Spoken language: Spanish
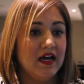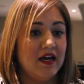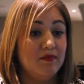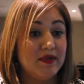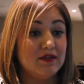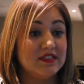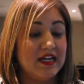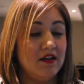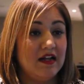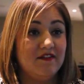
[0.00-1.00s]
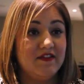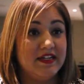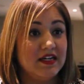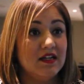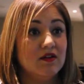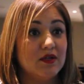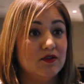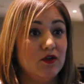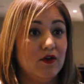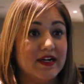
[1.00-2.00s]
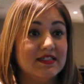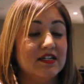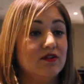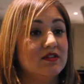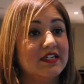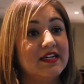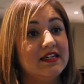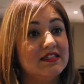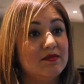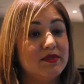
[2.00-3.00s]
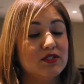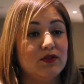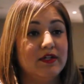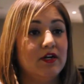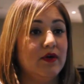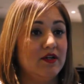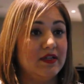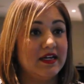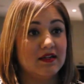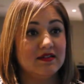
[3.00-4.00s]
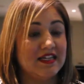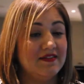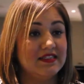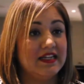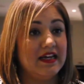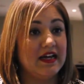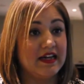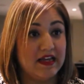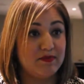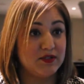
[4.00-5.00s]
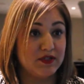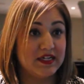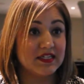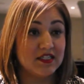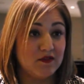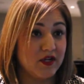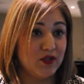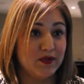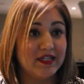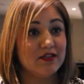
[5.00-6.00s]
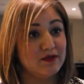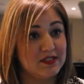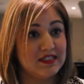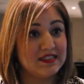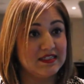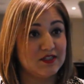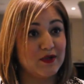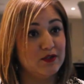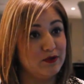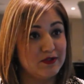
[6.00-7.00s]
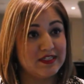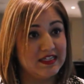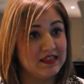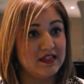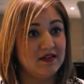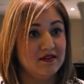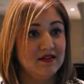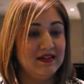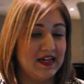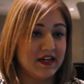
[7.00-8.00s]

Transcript: Ah, pero sí, al, final, cuando logras encontrar a esa persona o ayudar, sabes que aquella persona recibió ayuda, entonces es cuando uno siente la